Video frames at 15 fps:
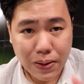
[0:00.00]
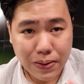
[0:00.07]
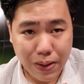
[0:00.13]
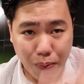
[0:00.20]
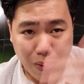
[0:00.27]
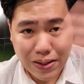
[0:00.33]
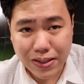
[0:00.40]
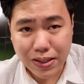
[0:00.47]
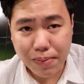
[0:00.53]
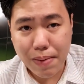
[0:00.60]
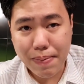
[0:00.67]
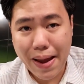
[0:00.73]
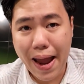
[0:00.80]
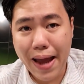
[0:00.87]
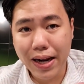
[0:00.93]
แต่ว่าที่จะไป
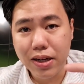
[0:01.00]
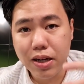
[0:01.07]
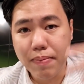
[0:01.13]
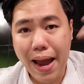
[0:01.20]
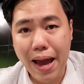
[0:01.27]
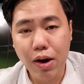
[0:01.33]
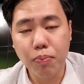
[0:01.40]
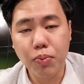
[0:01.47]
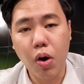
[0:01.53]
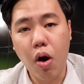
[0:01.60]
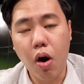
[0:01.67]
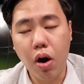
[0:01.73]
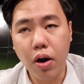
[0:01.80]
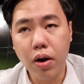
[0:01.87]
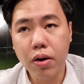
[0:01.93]
แพ้ก็คือแพ้รอบรอ
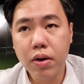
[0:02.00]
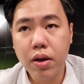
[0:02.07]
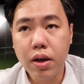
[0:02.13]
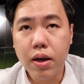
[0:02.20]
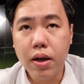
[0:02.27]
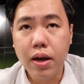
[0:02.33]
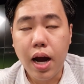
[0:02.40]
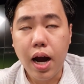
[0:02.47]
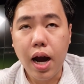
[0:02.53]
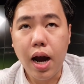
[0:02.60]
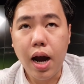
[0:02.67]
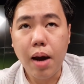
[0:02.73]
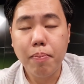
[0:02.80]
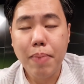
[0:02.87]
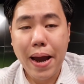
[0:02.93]
ง
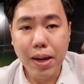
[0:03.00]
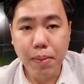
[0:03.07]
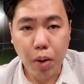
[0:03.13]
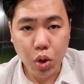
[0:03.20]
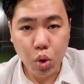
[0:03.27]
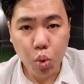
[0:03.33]
แพ้ในบอล